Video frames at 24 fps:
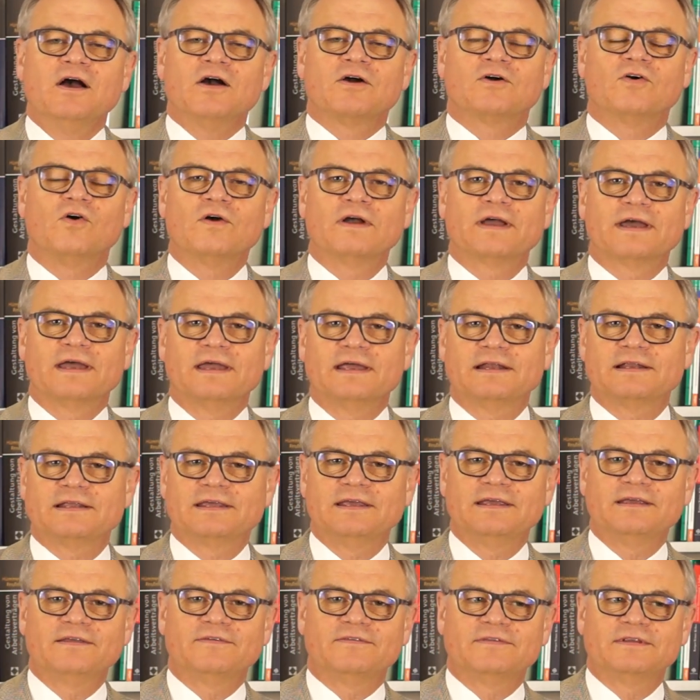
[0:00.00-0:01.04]
Konkret
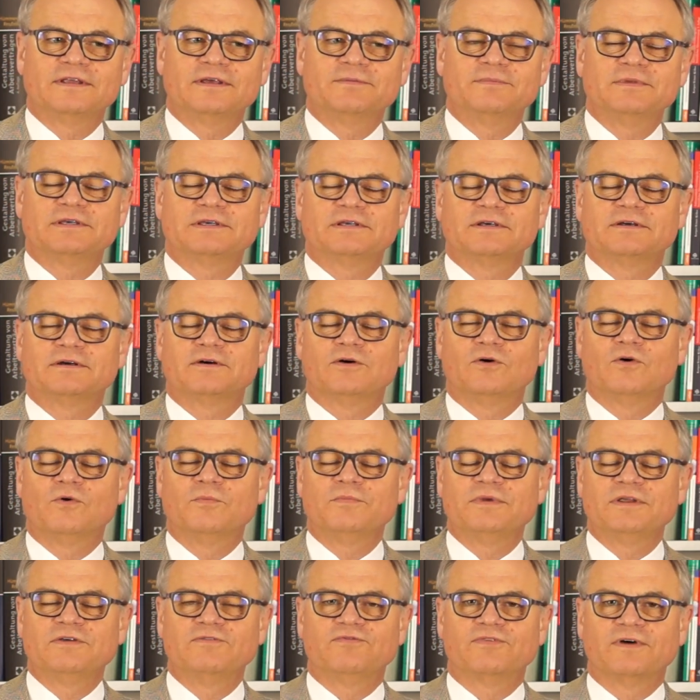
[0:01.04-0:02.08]
ging es nämlich
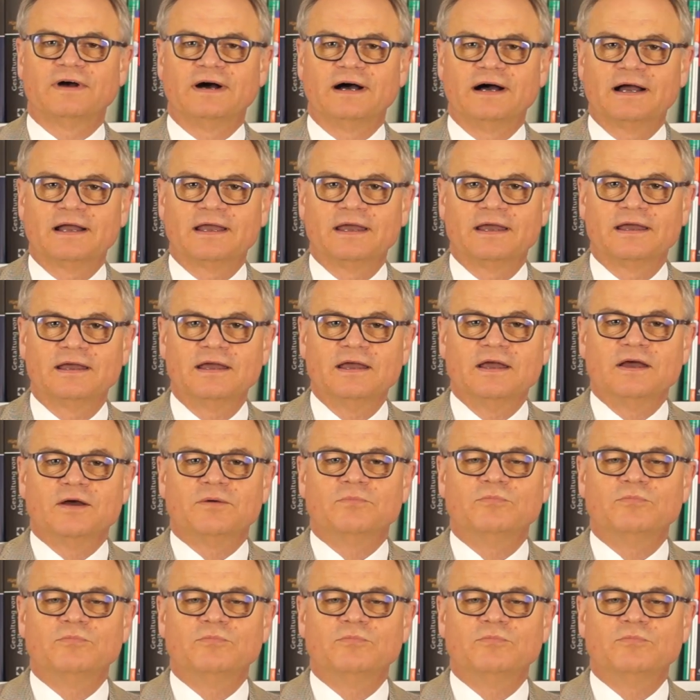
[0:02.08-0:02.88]
um die Frage,